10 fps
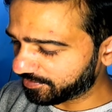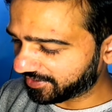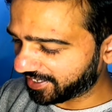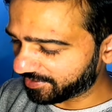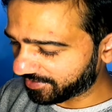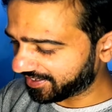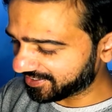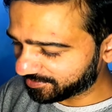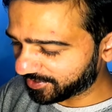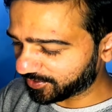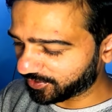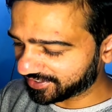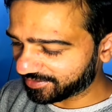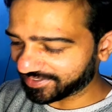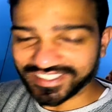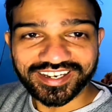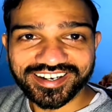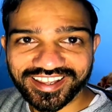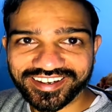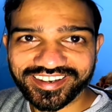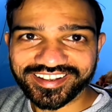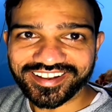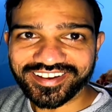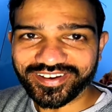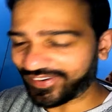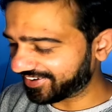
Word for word: अब टाइम है इसमें थोड़े से मसाले डालने का